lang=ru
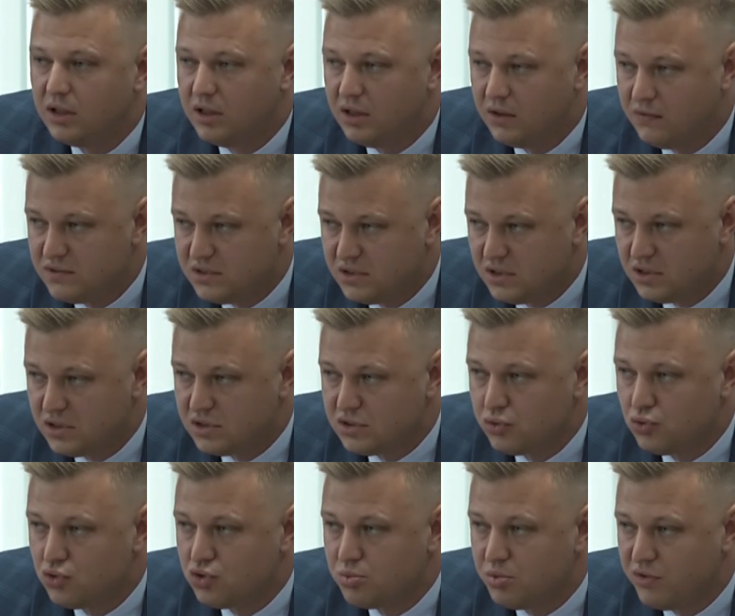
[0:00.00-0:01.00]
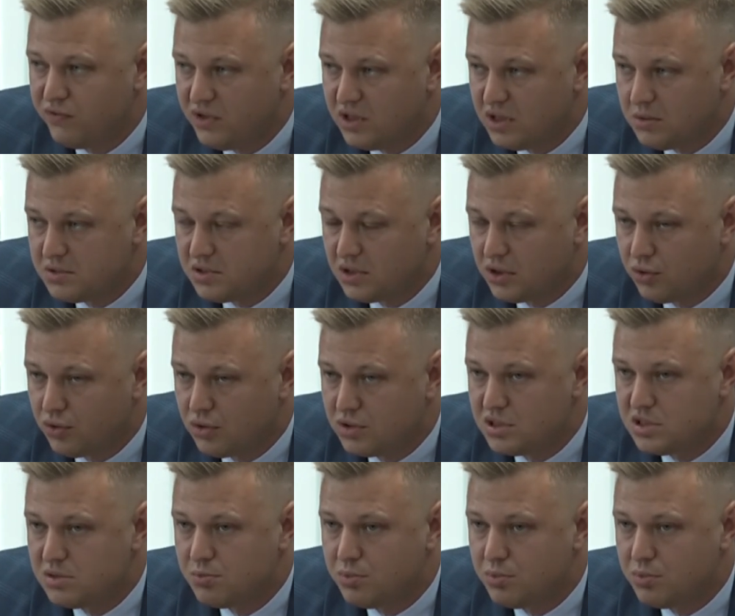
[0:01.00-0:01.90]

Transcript: и все службы, ведомства, которые здесь